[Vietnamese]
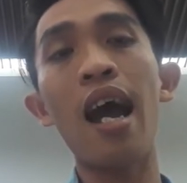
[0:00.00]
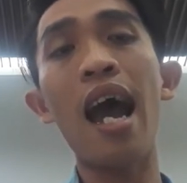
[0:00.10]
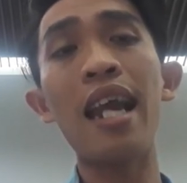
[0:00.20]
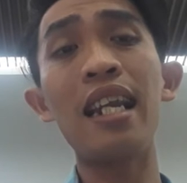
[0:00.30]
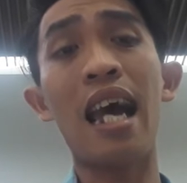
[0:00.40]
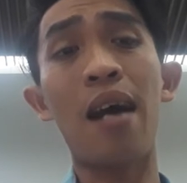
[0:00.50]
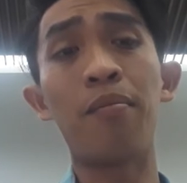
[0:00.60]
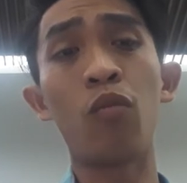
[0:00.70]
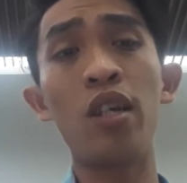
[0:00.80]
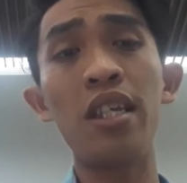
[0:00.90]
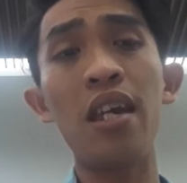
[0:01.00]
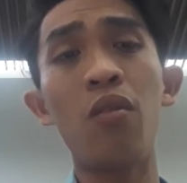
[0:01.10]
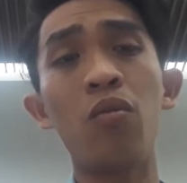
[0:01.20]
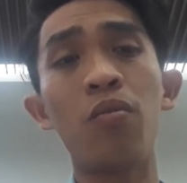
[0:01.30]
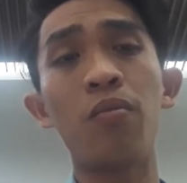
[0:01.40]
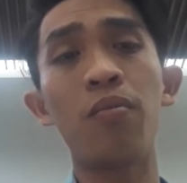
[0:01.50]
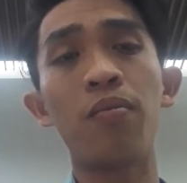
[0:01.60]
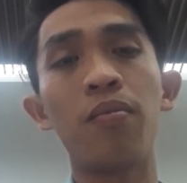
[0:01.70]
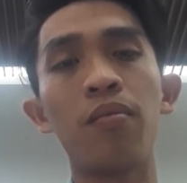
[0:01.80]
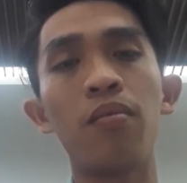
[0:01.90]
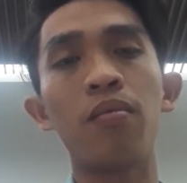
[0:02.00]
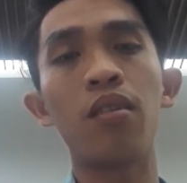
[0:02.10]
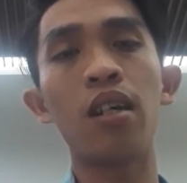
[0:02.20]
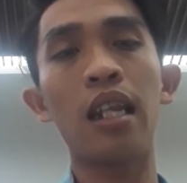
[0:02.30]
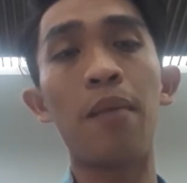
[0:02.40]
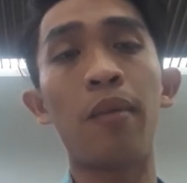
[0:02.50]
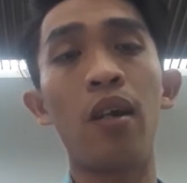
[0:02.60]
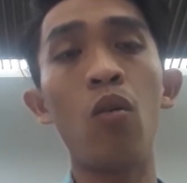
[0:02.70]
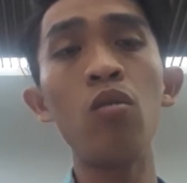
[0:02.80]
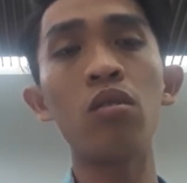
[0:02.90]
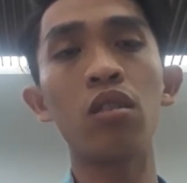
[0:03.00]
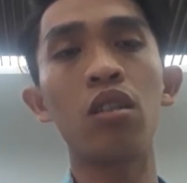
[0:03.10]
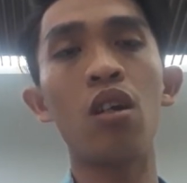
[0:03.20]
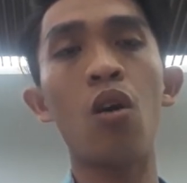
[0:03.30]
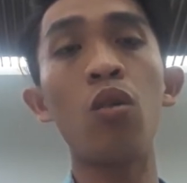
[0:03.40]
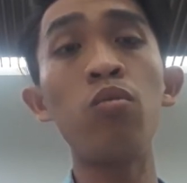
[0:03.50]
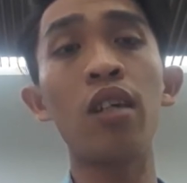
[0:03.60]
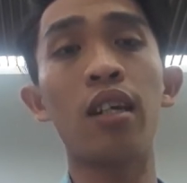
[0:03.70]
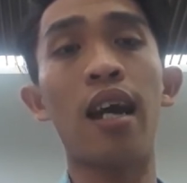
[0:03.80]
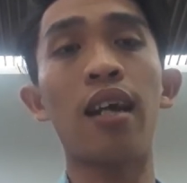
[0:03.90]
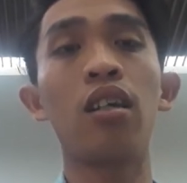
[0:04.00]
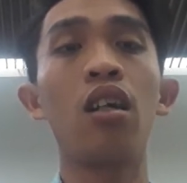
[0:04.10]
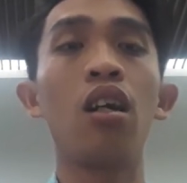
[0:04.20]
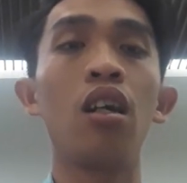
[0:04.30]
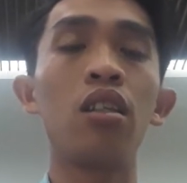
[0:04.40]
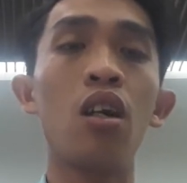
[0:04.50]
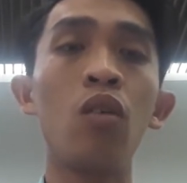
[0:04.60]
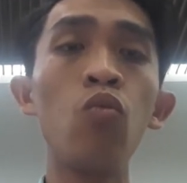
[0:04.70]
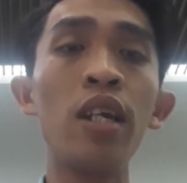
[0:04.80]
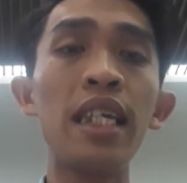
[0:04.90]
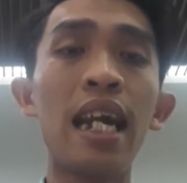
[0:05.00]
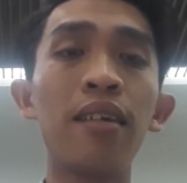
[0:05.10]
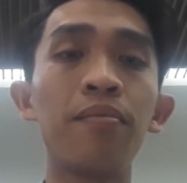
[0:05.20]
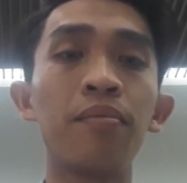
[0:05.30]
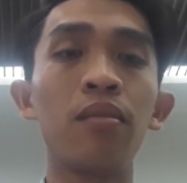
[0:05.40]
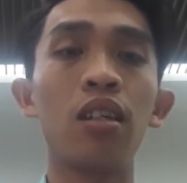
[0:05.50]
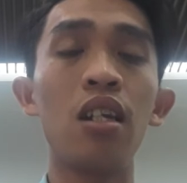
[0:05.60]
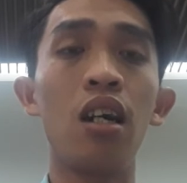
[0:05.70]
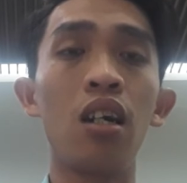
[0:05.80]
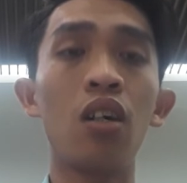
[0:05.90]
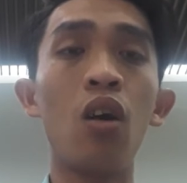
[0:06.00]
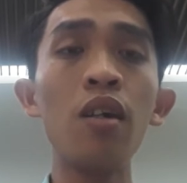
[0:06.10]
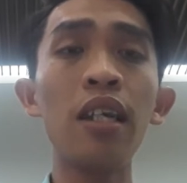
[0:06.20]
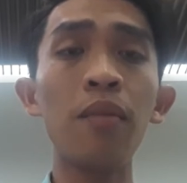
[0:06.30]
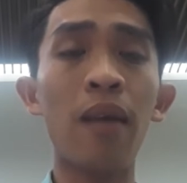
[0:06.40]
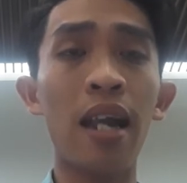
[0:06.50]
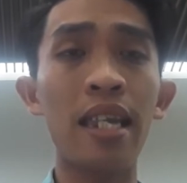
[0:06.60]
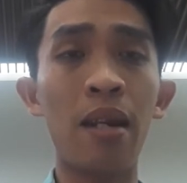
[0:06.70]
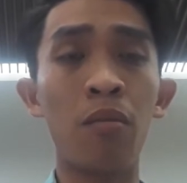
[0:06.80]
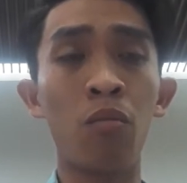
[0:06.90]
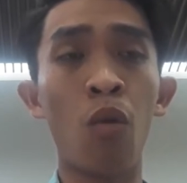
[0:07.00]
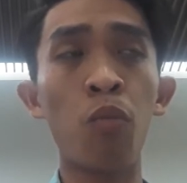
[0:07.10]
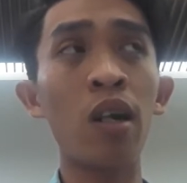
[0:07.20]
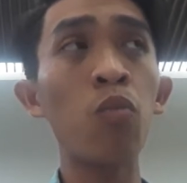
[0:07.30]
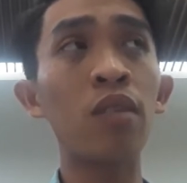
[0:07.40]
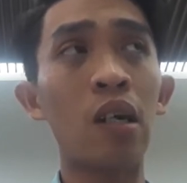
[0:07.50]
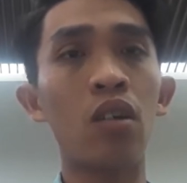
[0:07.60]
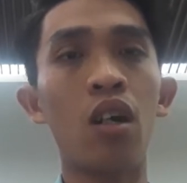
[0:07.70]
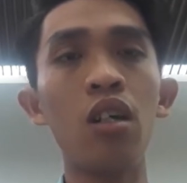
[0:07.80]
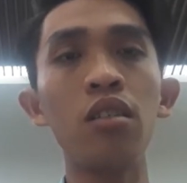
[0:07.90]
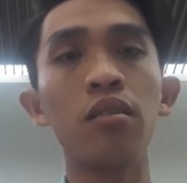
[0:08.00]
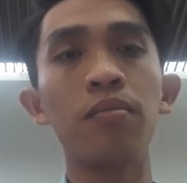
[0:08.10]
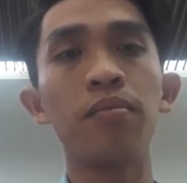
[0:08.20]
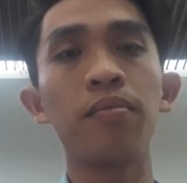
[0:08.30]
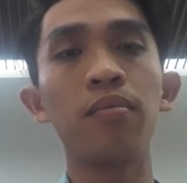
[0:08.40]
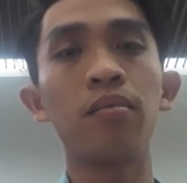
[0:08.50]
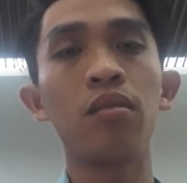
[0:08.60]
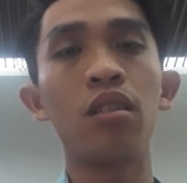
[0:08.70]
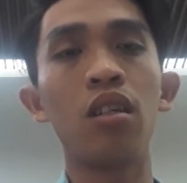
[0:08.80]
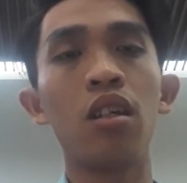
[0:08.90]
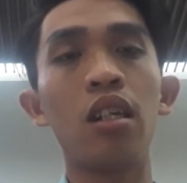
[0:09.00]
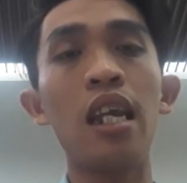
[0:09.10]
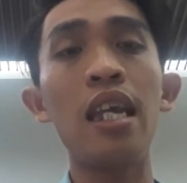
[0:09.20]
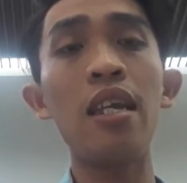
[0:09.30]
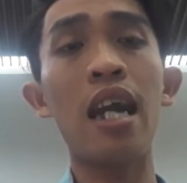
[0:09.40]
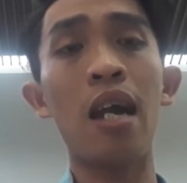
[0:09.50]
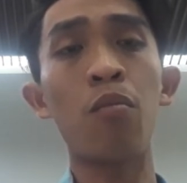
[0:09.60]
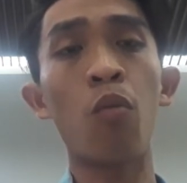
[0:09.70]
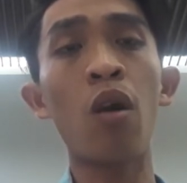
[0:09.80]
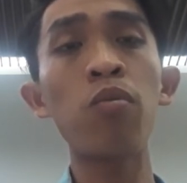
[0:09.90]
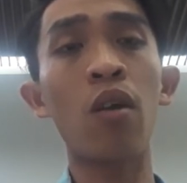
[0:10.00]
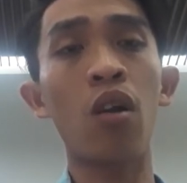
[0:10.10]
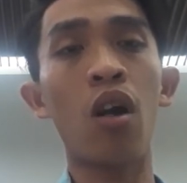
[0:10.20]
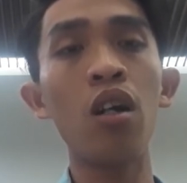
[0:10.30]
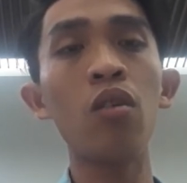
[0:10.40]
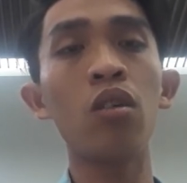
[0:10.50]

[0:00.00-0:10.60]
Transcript: anh làm video tìm hiểu cho đúng sự thật, cho đúng nguyên nhân, đừng có mà nhìn một góc nào đó, đi về một góc nào đó,